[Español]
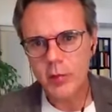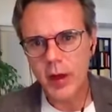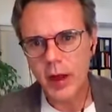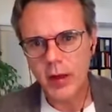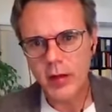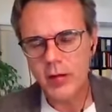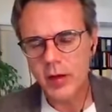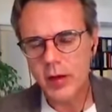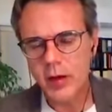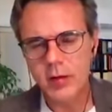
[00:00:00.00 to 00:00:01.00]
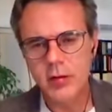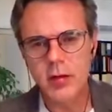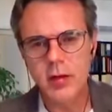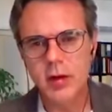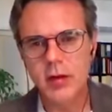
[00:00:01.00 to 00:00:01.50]
países,
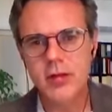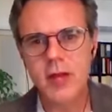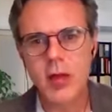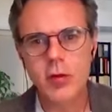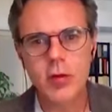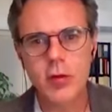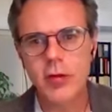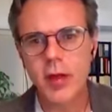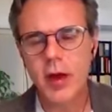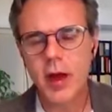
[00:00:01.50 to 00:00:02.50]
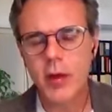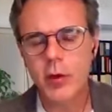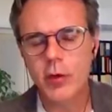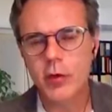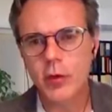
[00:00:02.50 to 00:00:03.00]
eh, estados confederados